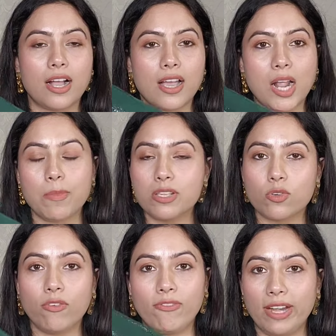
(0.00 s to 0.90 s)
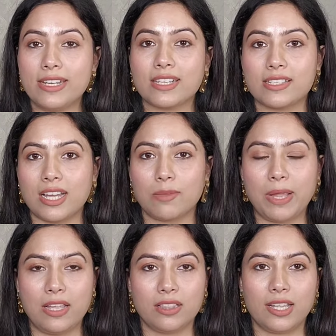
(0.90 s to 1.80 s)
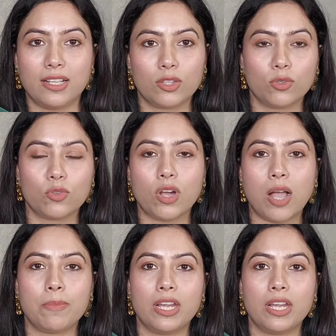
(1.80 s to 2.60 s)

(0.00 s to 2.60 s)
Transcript: अगर आप इसको फ्लैट्स के साथ पहनते हैं तो तो आप